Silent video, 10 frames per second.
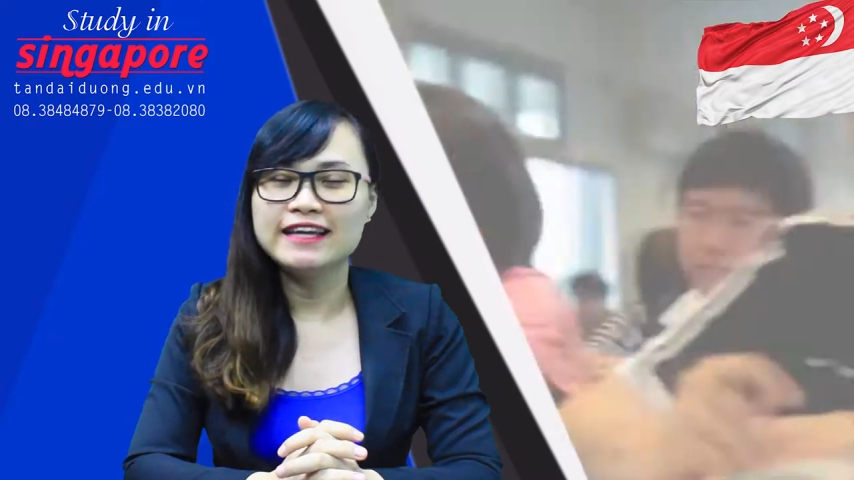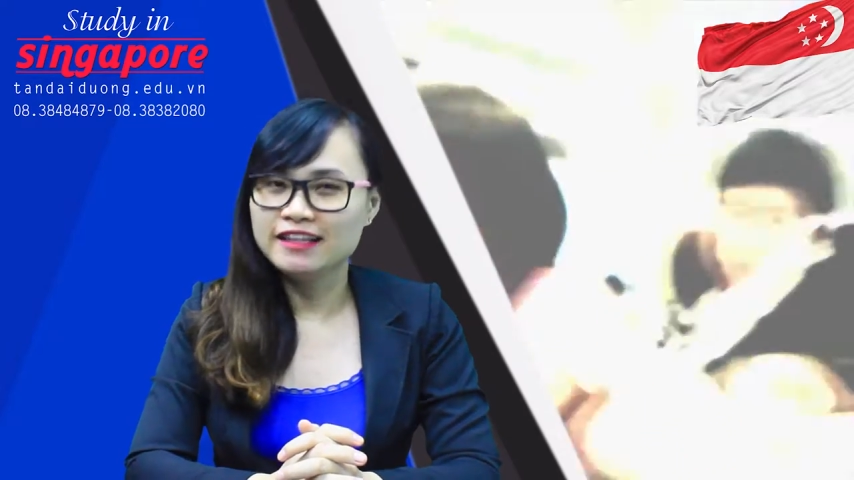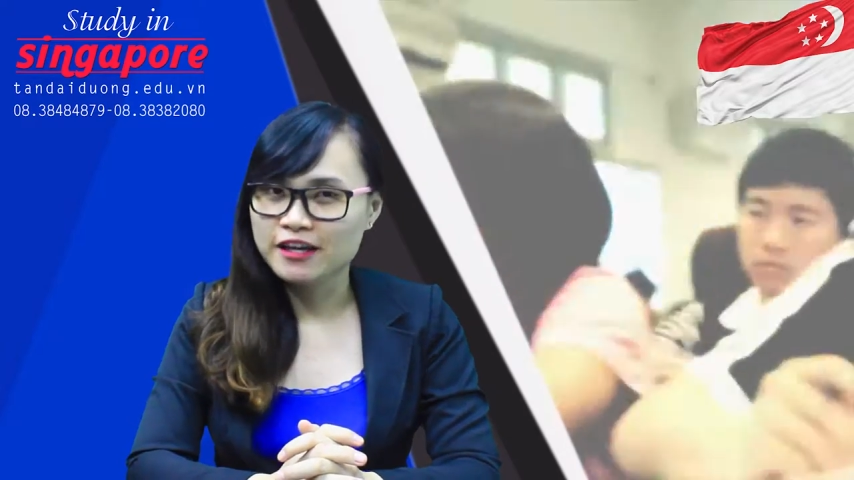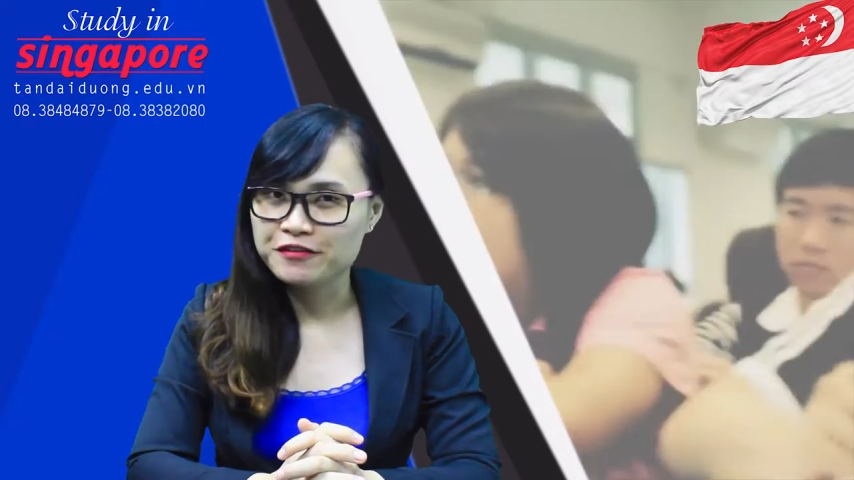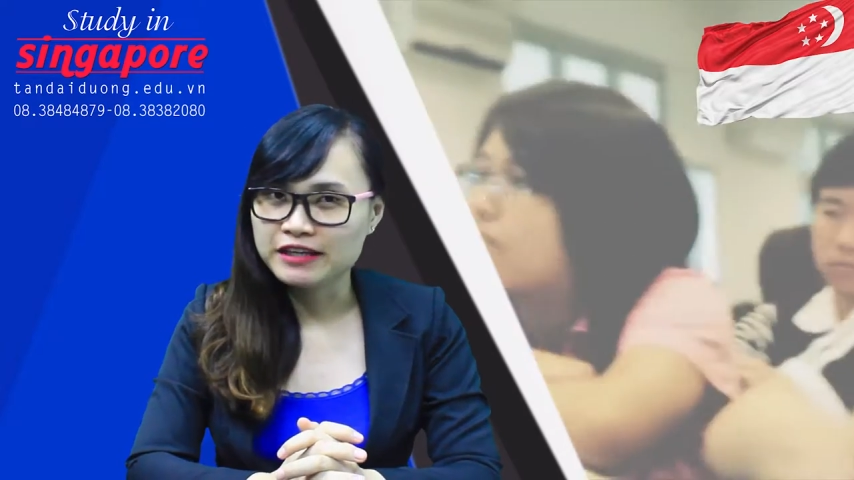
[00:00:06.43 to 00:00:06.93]

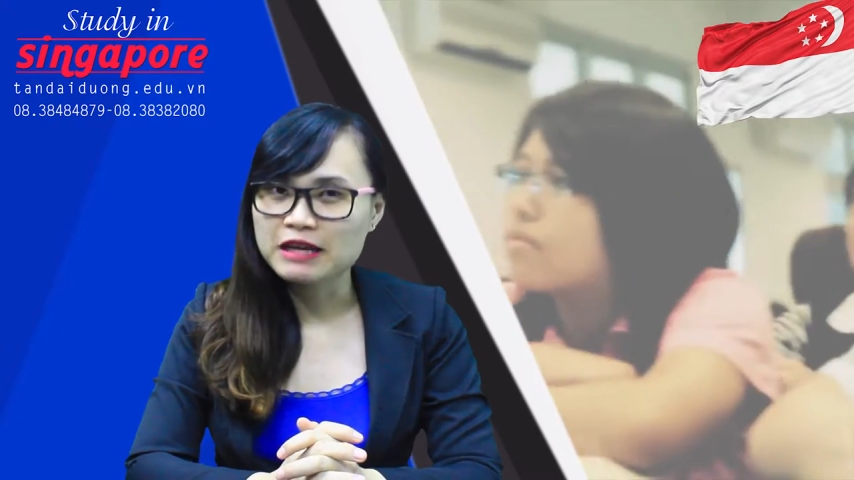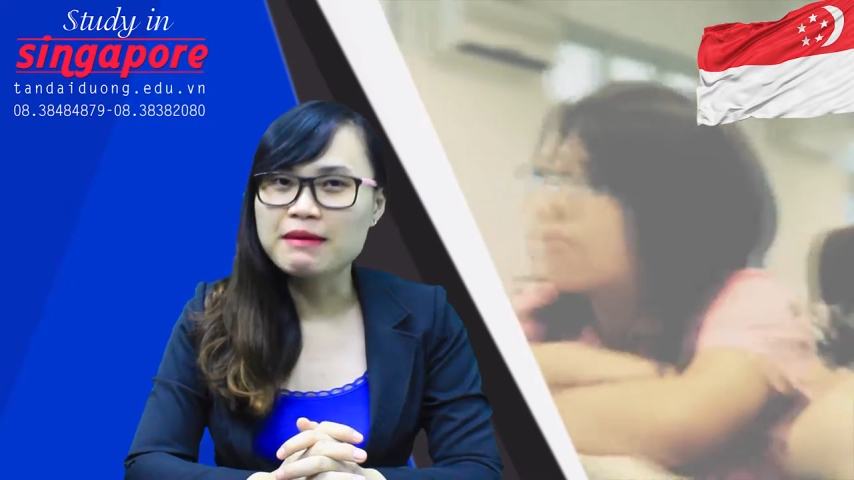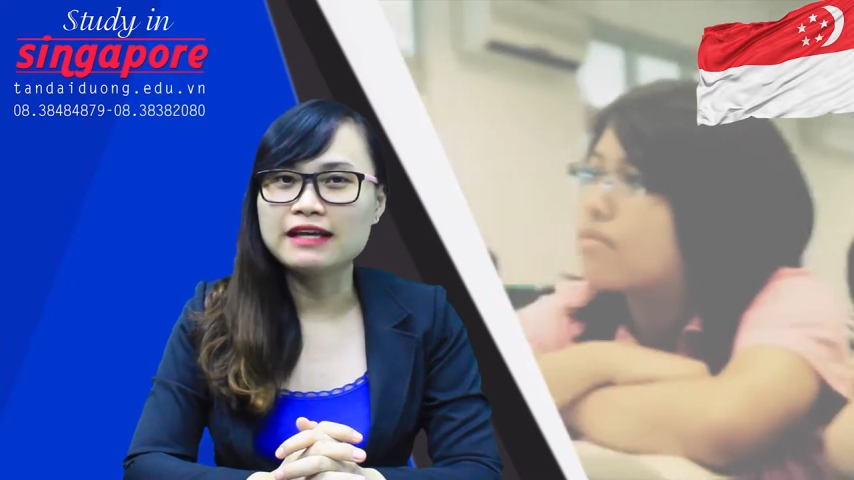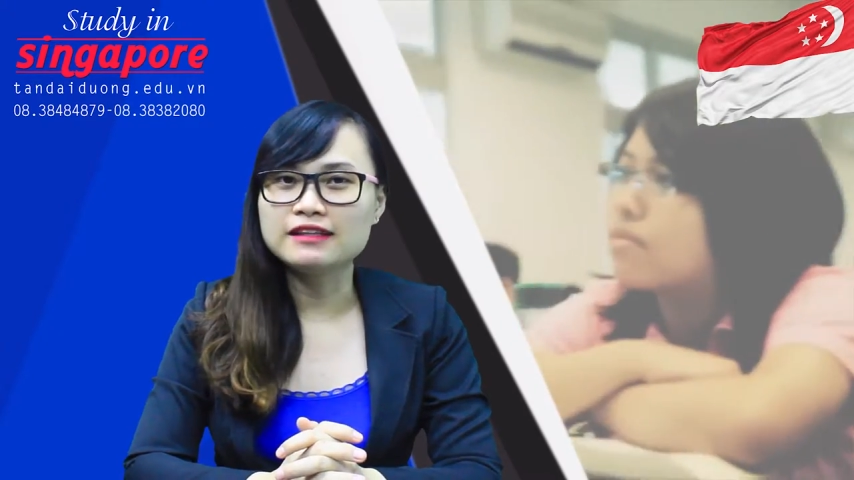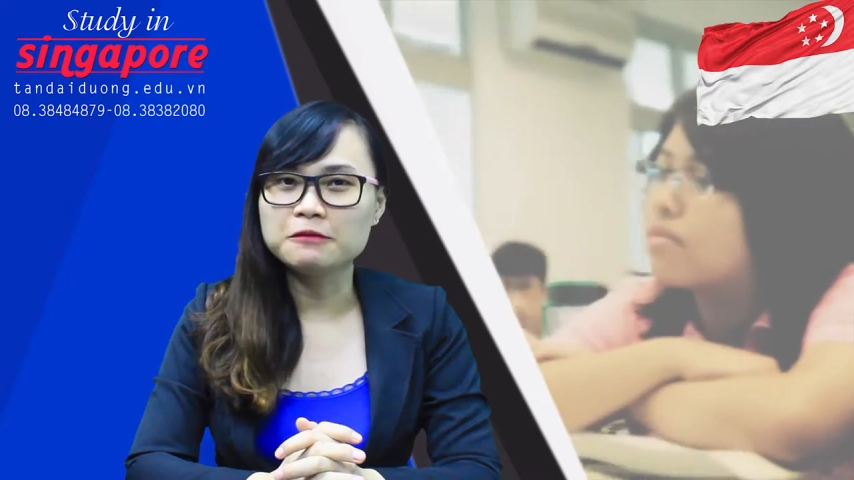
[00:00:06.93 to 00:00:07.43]
giới thiệu đến
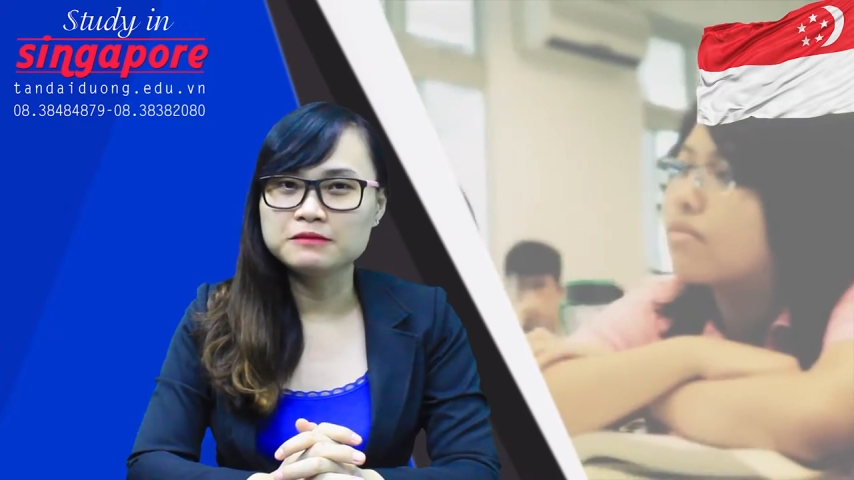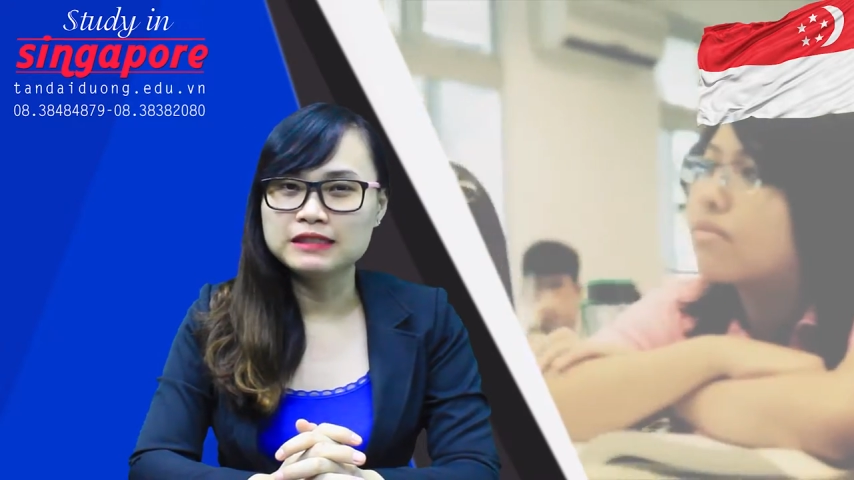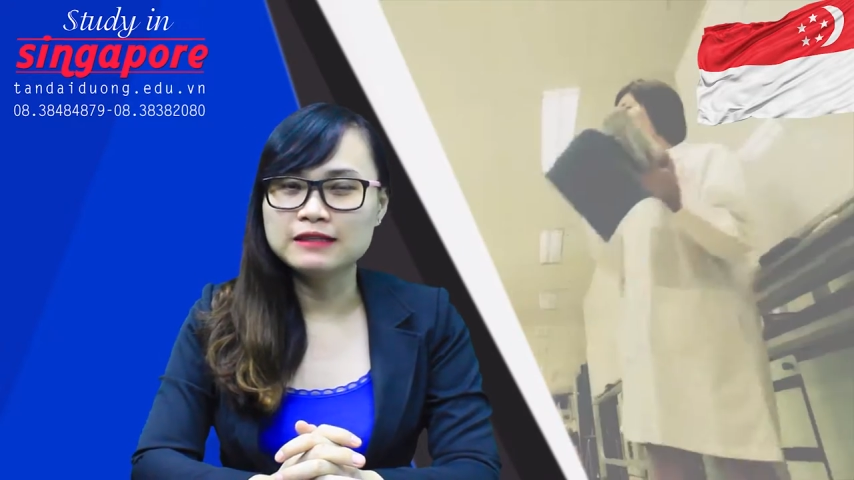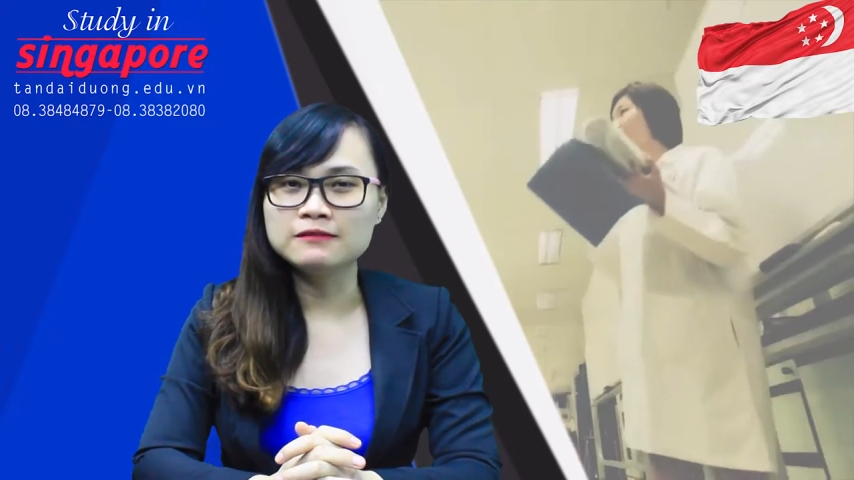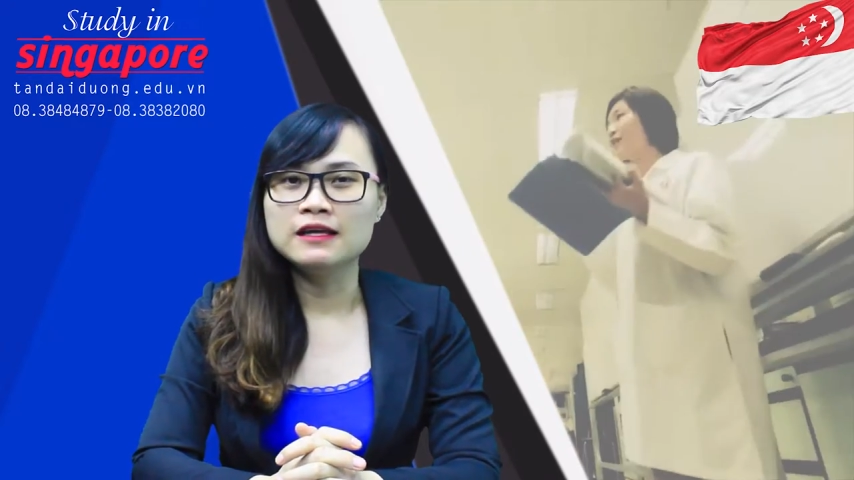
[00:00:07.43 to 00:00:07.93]
các bạn thông
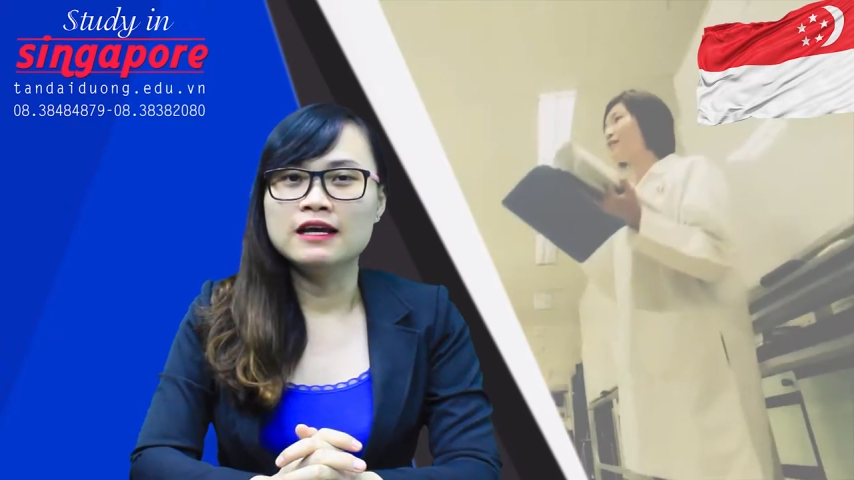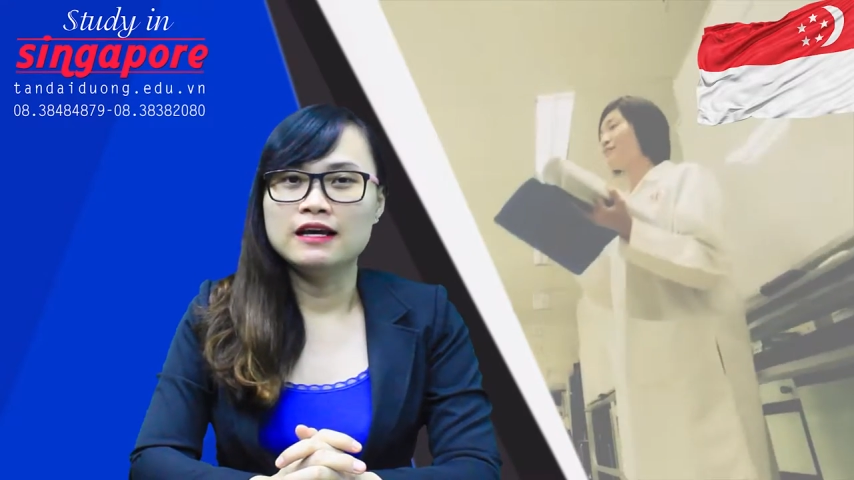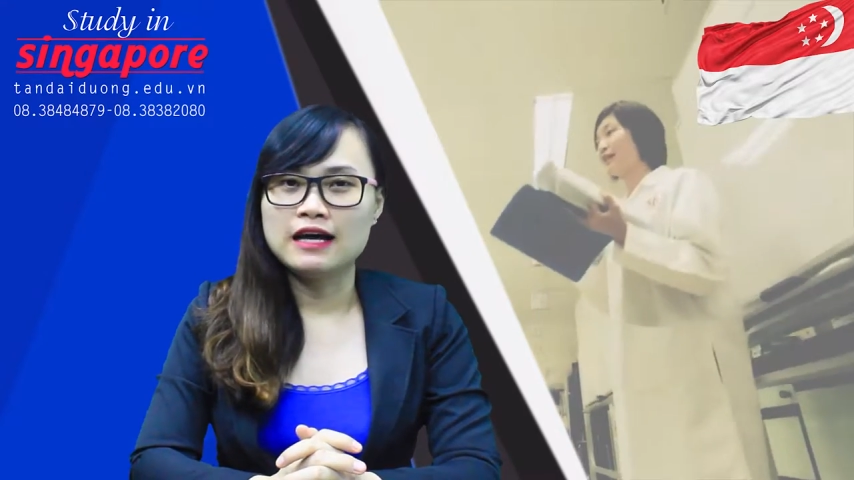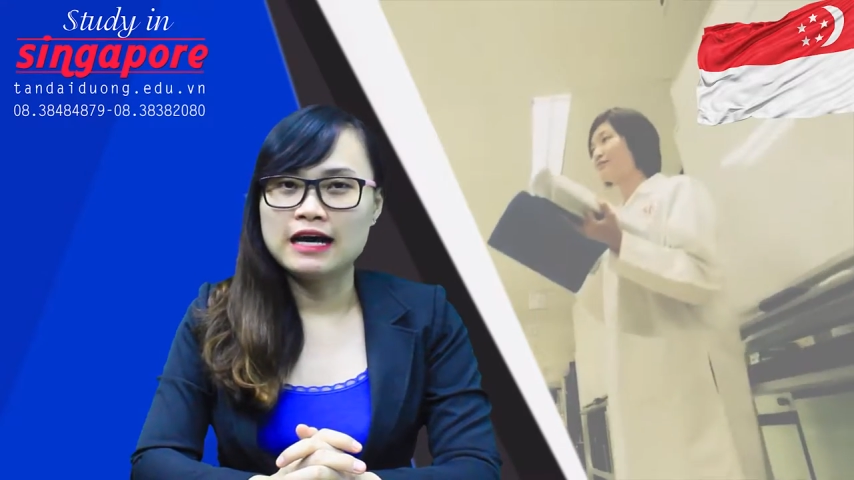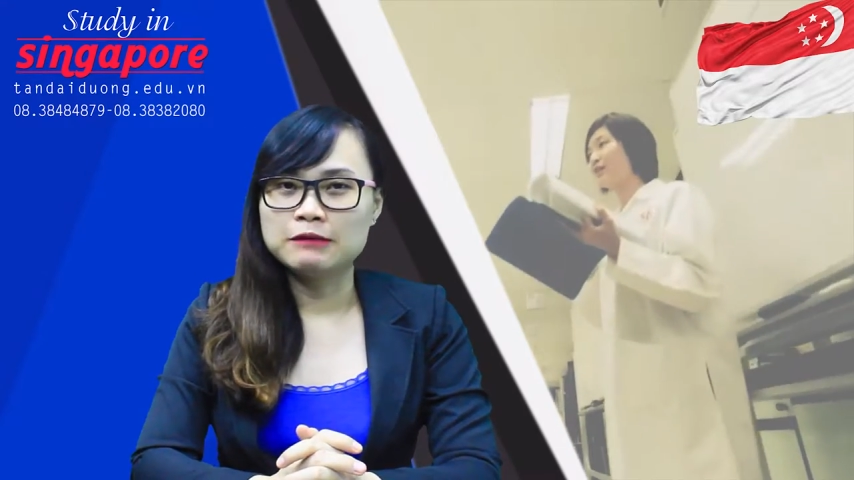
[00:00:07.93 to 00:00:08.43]
tin
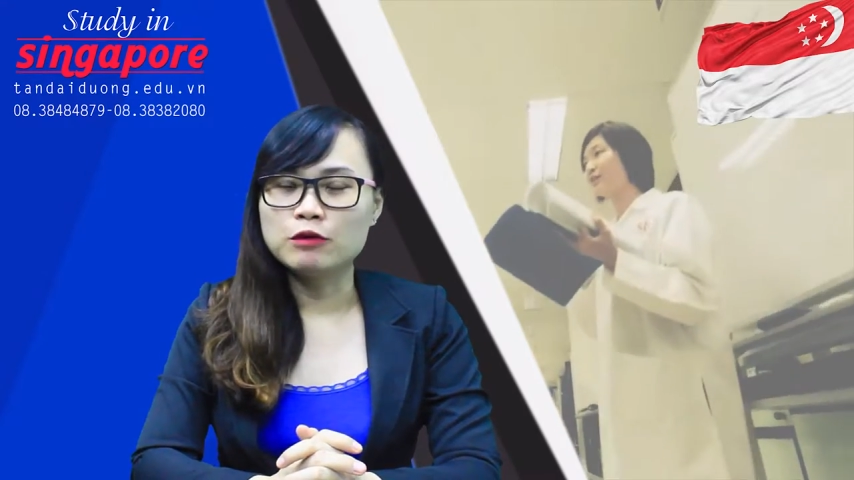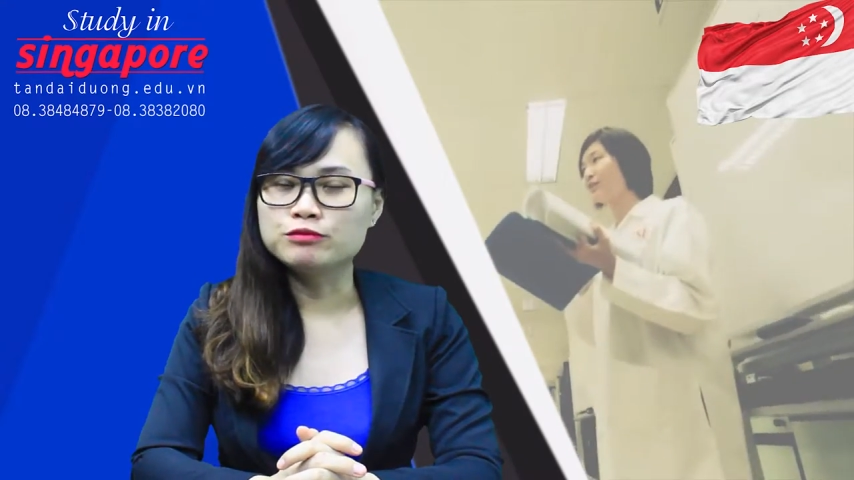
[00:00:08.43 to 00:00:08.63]
à,